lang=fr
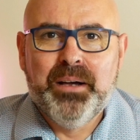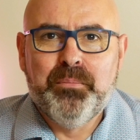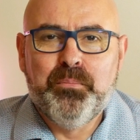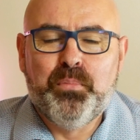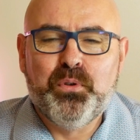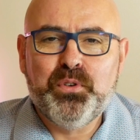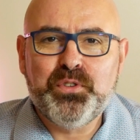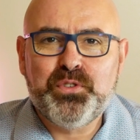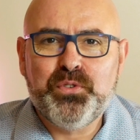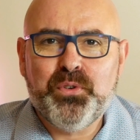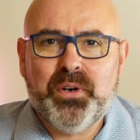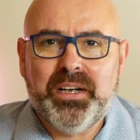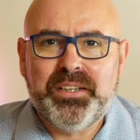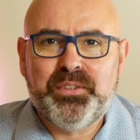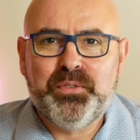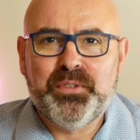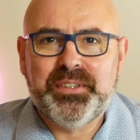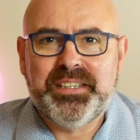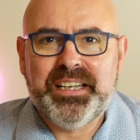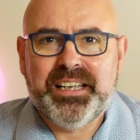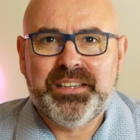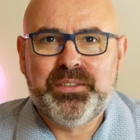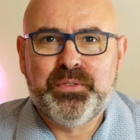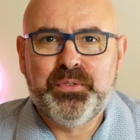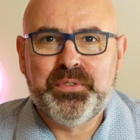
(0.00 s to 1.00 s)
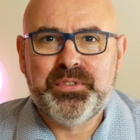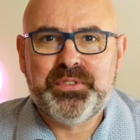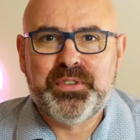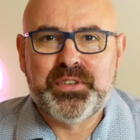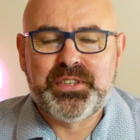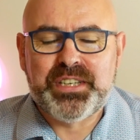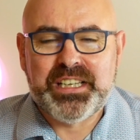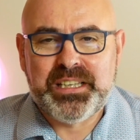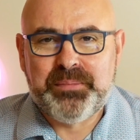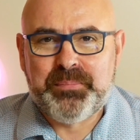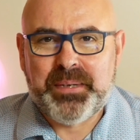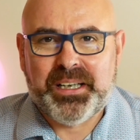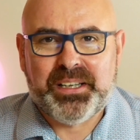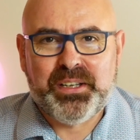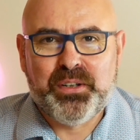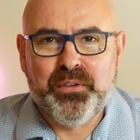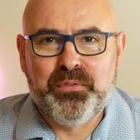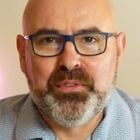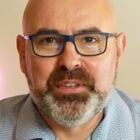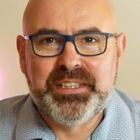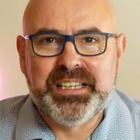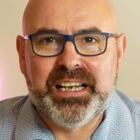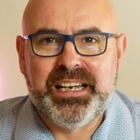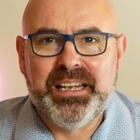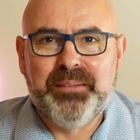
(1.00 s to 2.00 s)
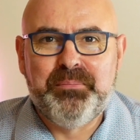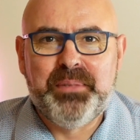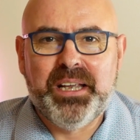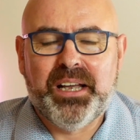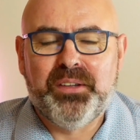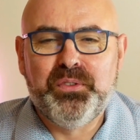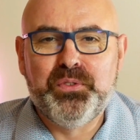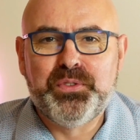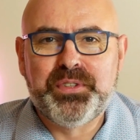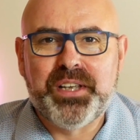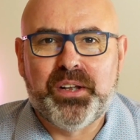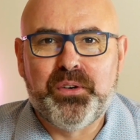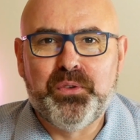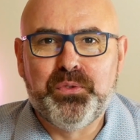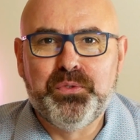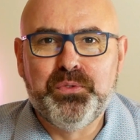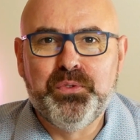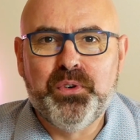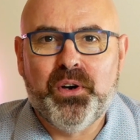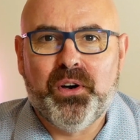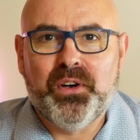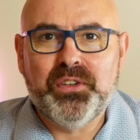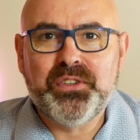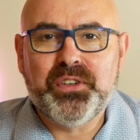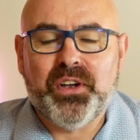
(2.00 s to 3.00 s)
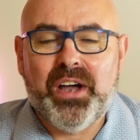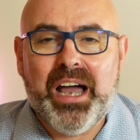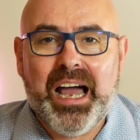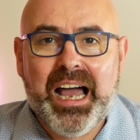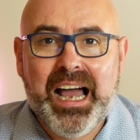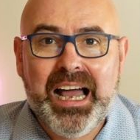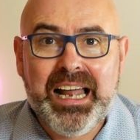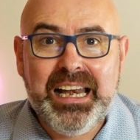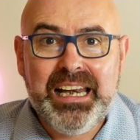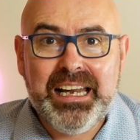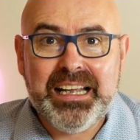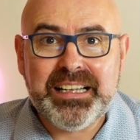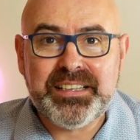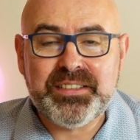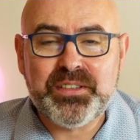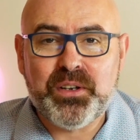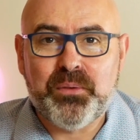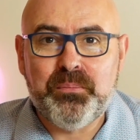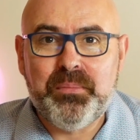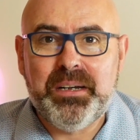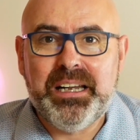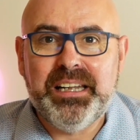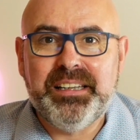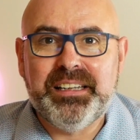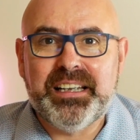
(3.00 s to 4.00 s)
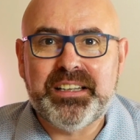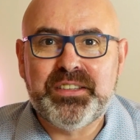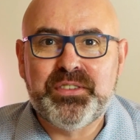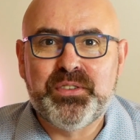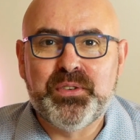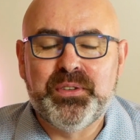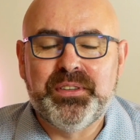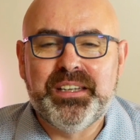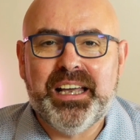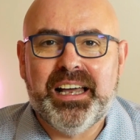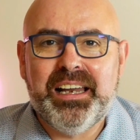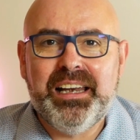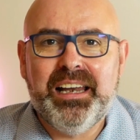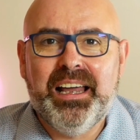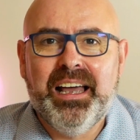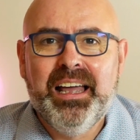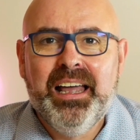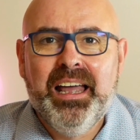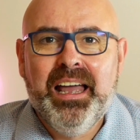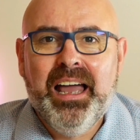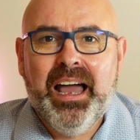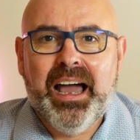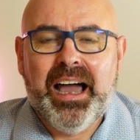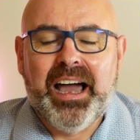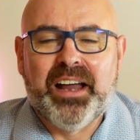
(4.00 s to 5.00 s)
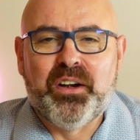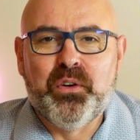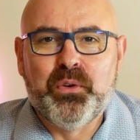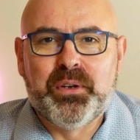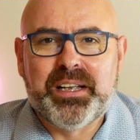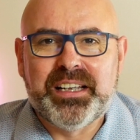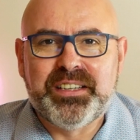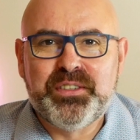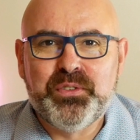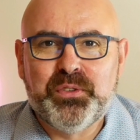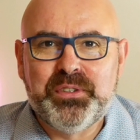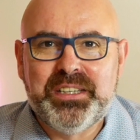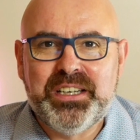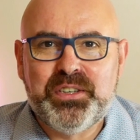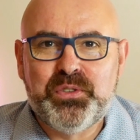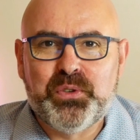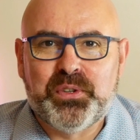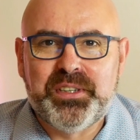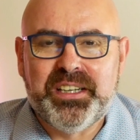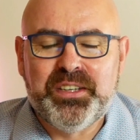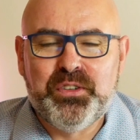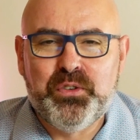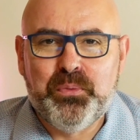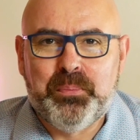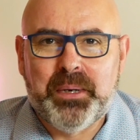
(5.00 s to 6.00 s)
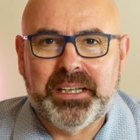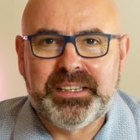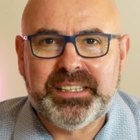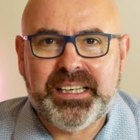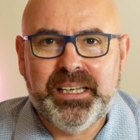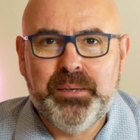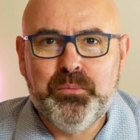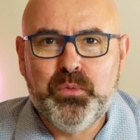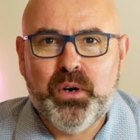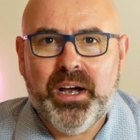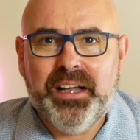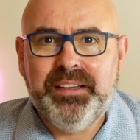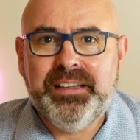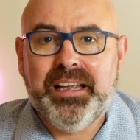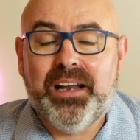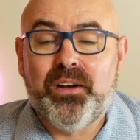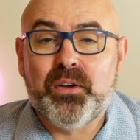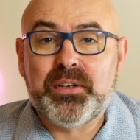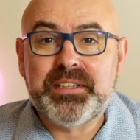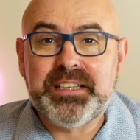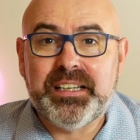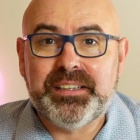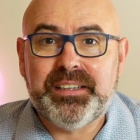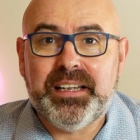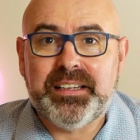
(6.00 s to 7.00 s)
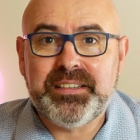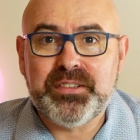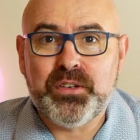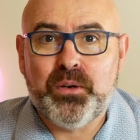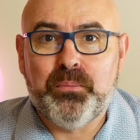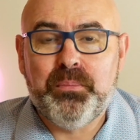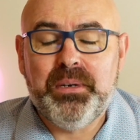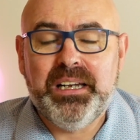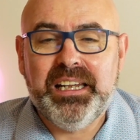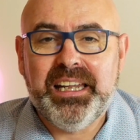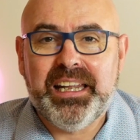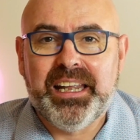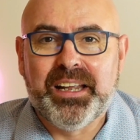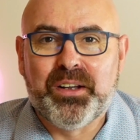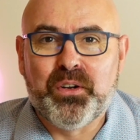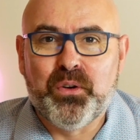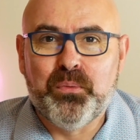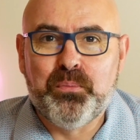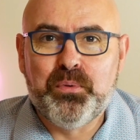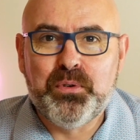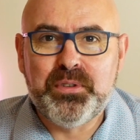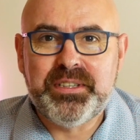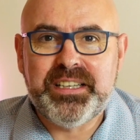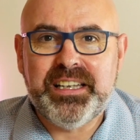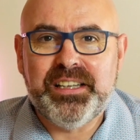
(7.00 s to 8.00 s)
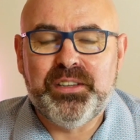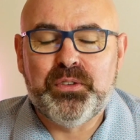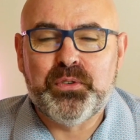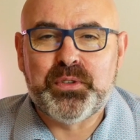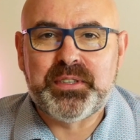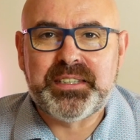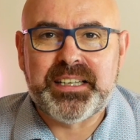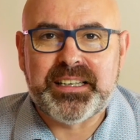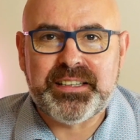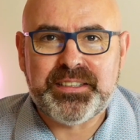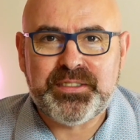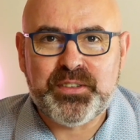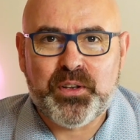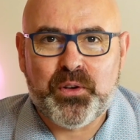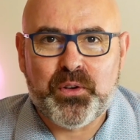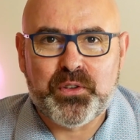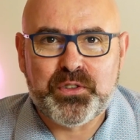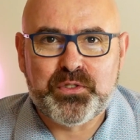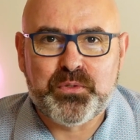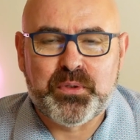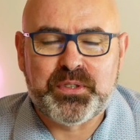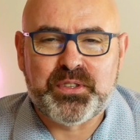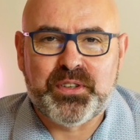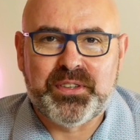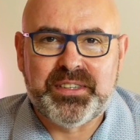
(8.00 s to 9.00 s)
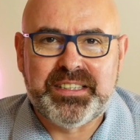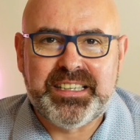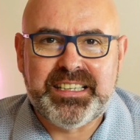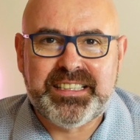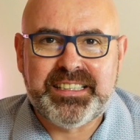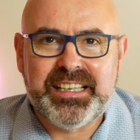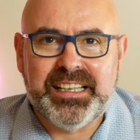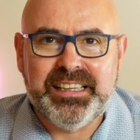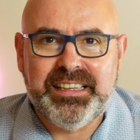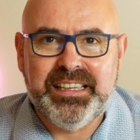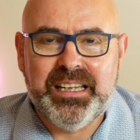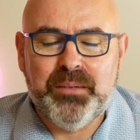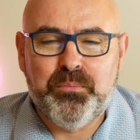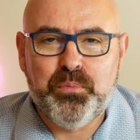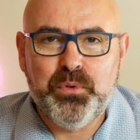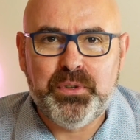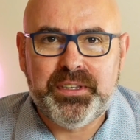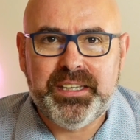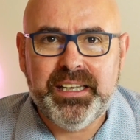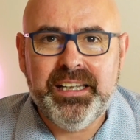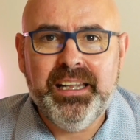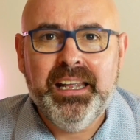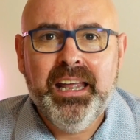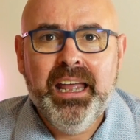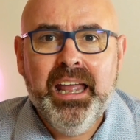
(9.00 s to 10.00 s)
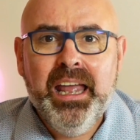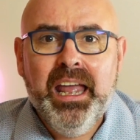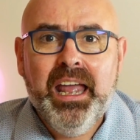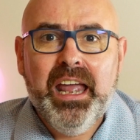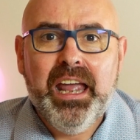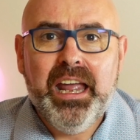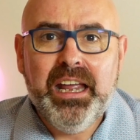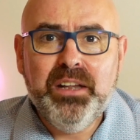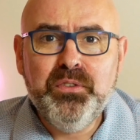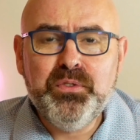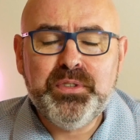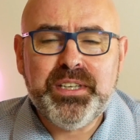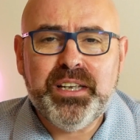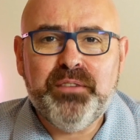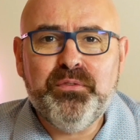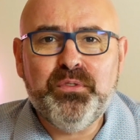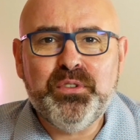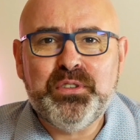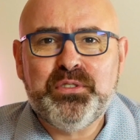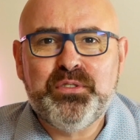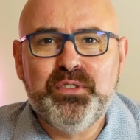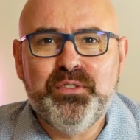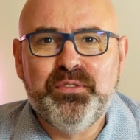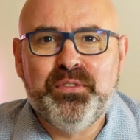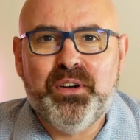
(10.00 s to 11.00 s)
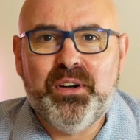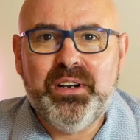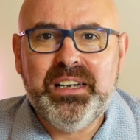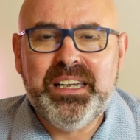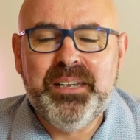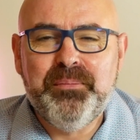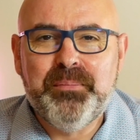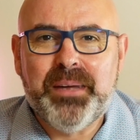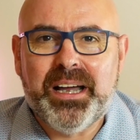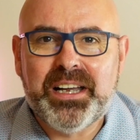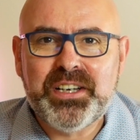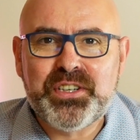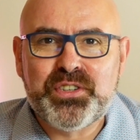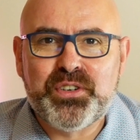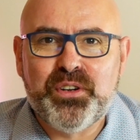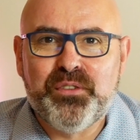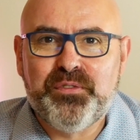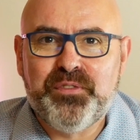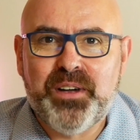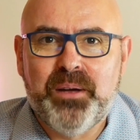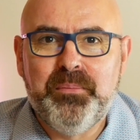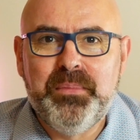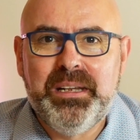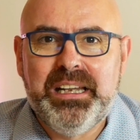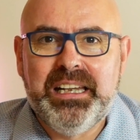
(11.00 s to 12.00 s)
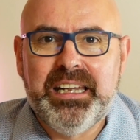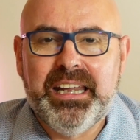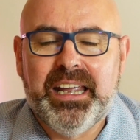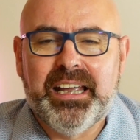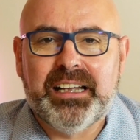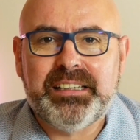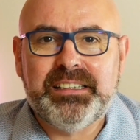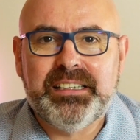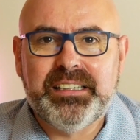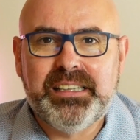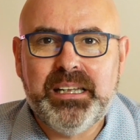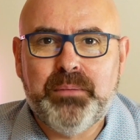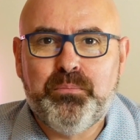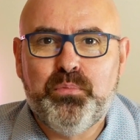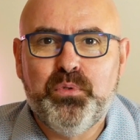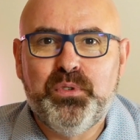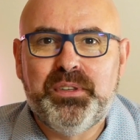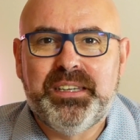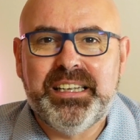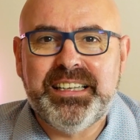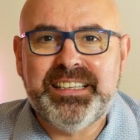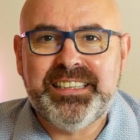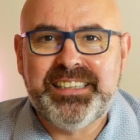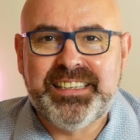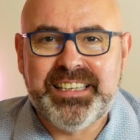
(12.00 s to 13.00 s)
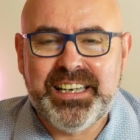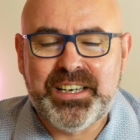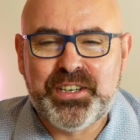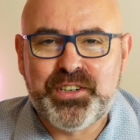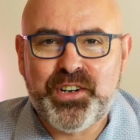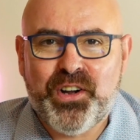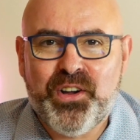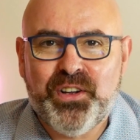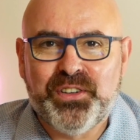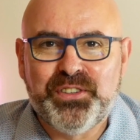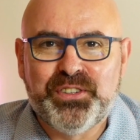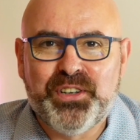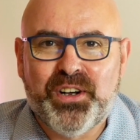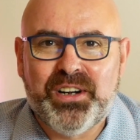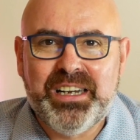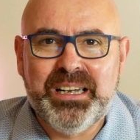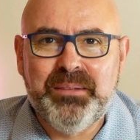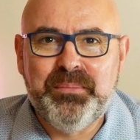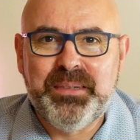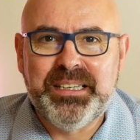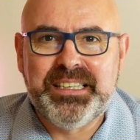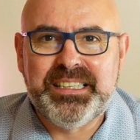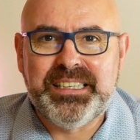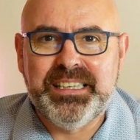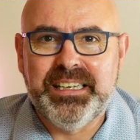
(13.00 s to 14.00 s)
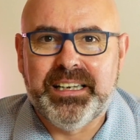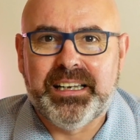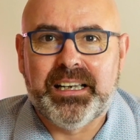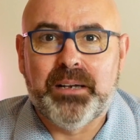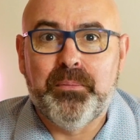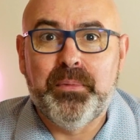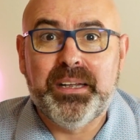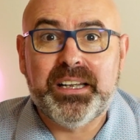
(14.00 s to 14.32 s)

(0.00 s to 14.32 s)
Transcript: Bonjour à toutes et à tous, j'espère que vous allez bien. Nous allons nous rendre à l'Assemblée nationale à l'occasion des journées du patrimoine. Alors cette Assemblée est composée de 577 députés et nous avons souvent l'image familière des députés siégeant dans l'hémicycle.